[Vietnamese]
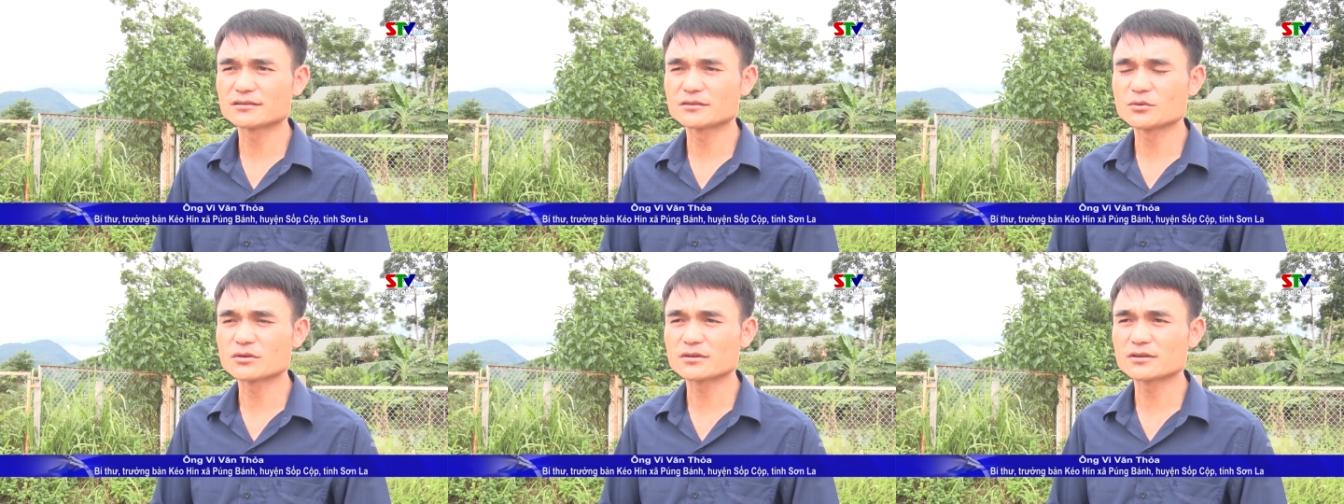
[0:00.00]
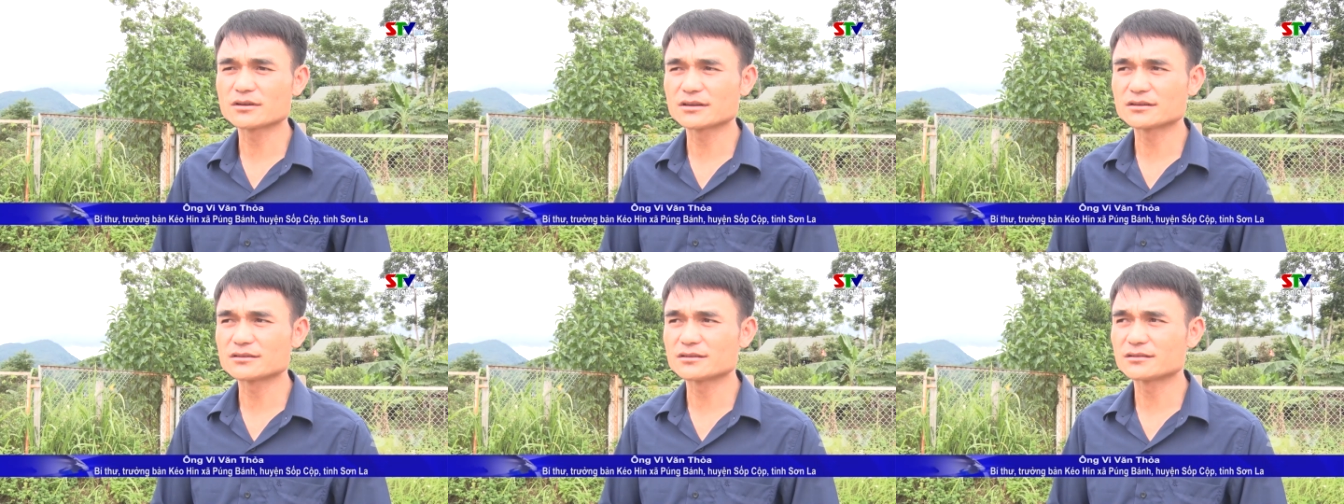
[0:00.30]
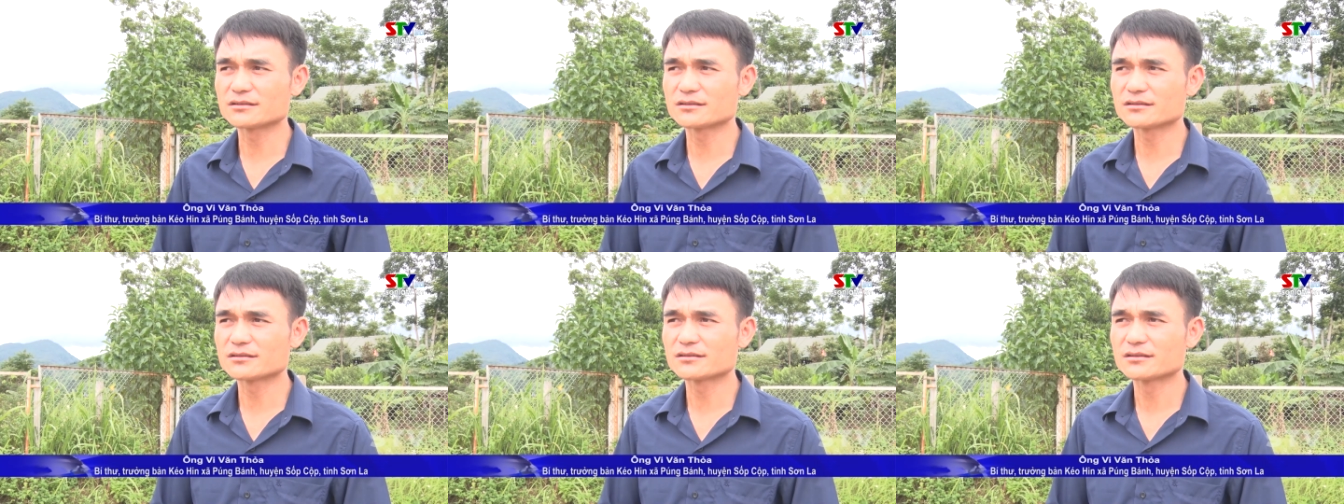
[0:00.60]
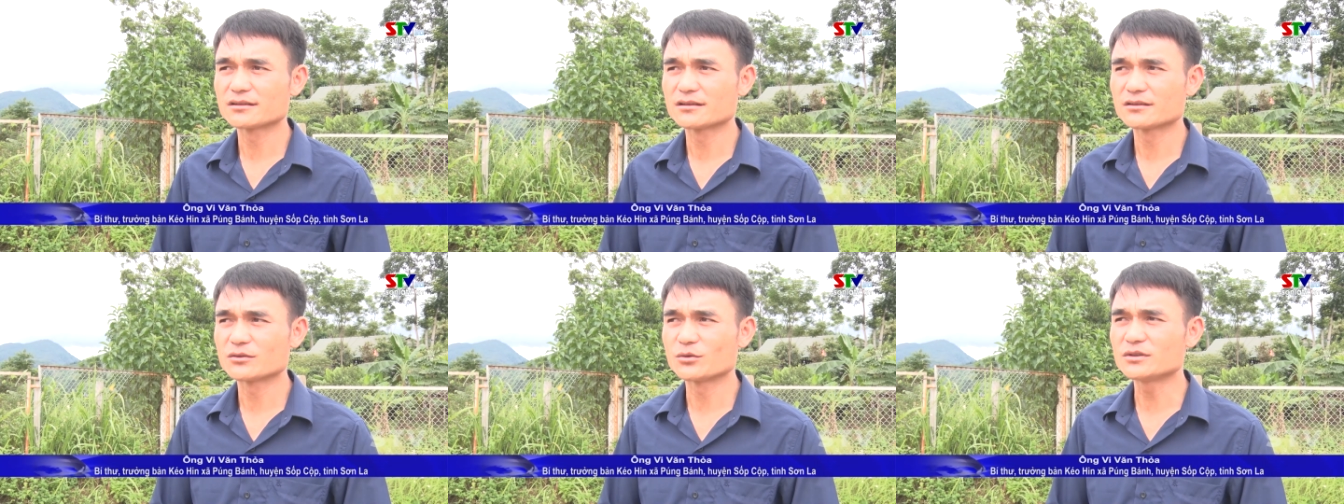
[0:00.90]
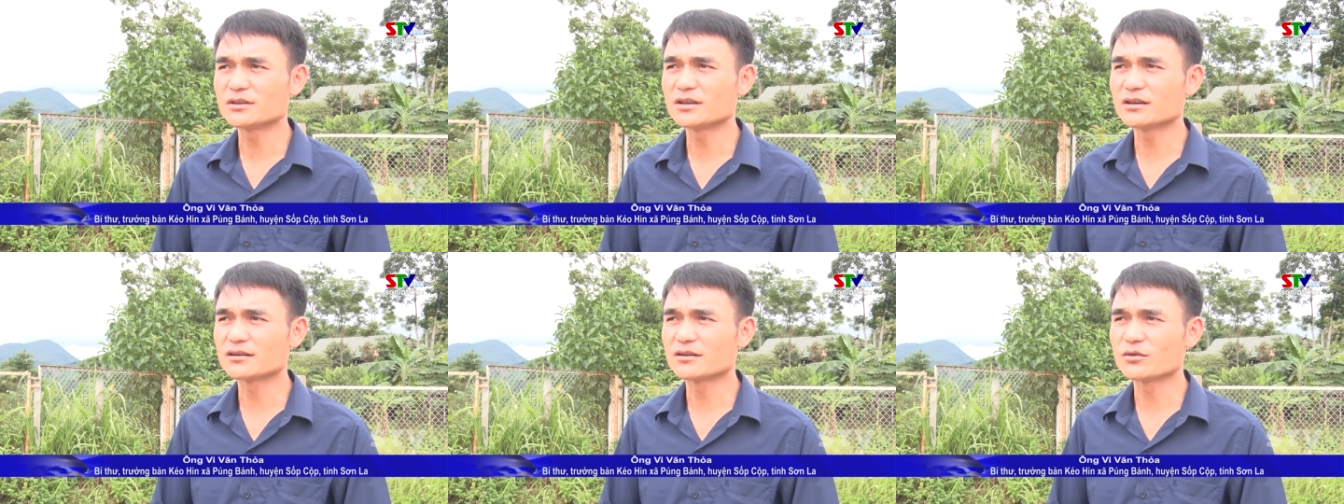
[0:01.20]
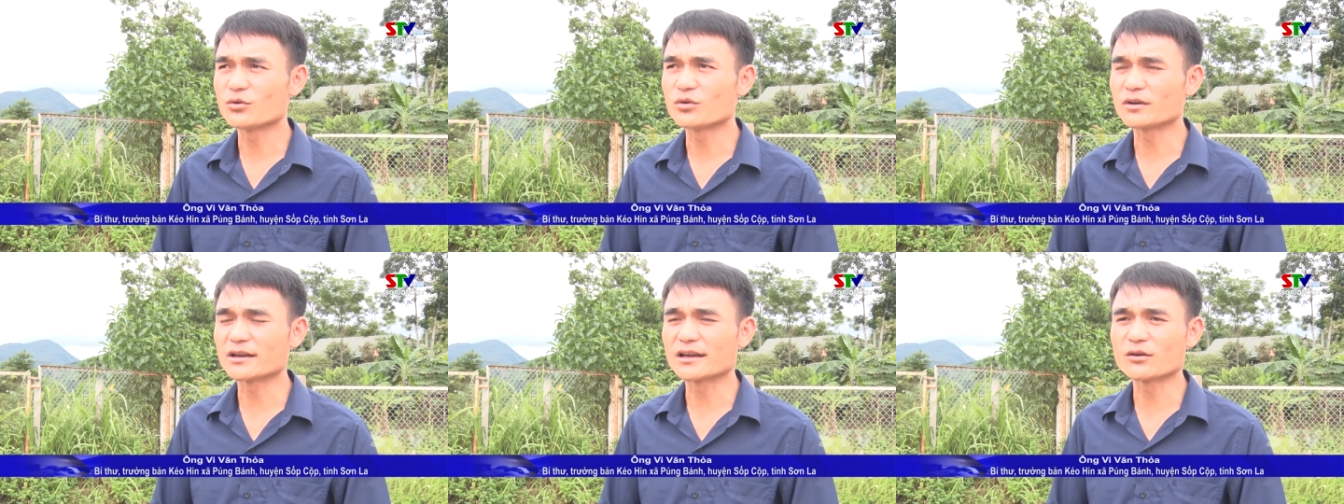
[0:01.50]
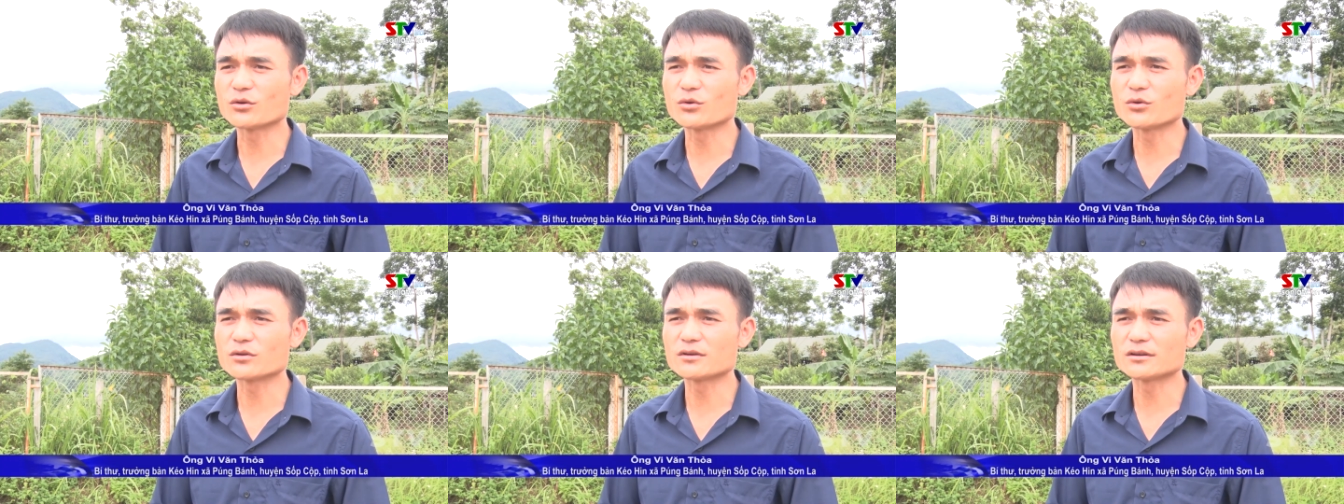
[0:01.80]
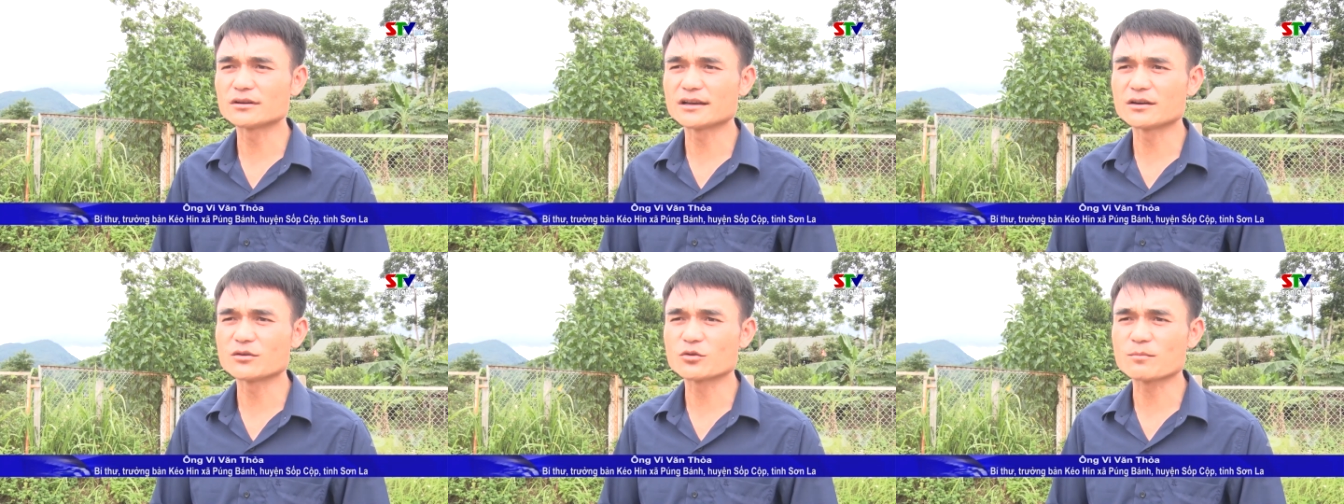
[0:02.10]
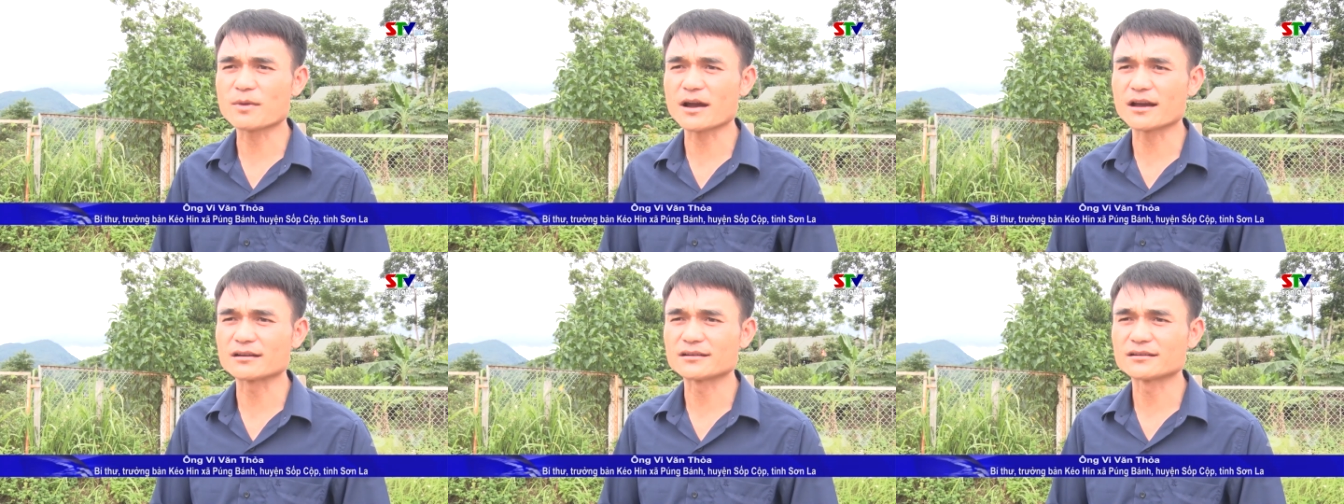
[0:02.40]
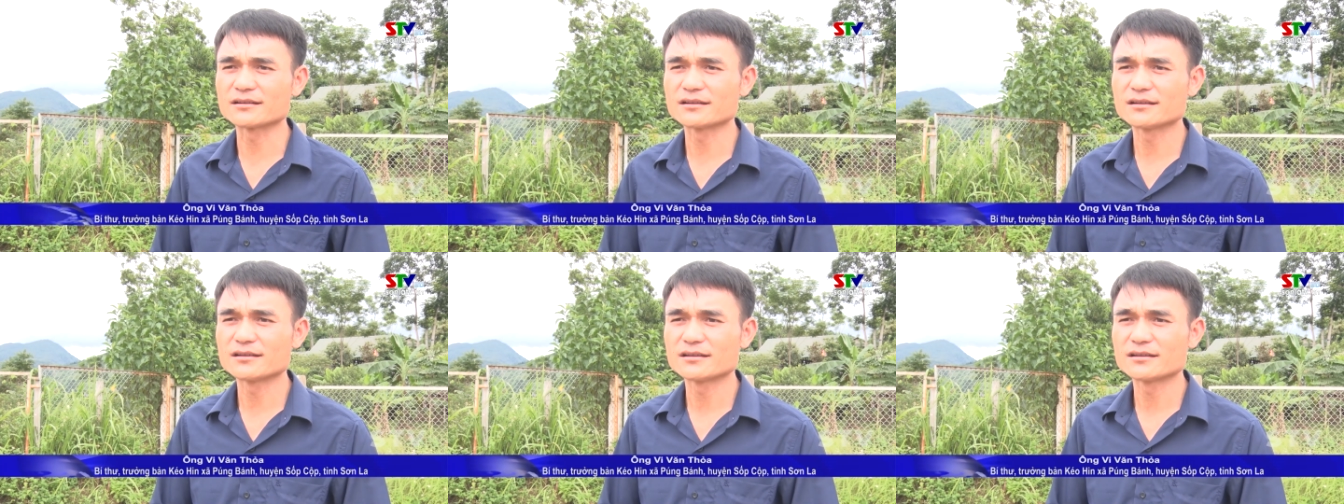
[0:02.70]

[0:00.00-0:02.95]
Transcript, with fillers: thuộc đối tượng là hộ nghèo hộ cận nghèo của bản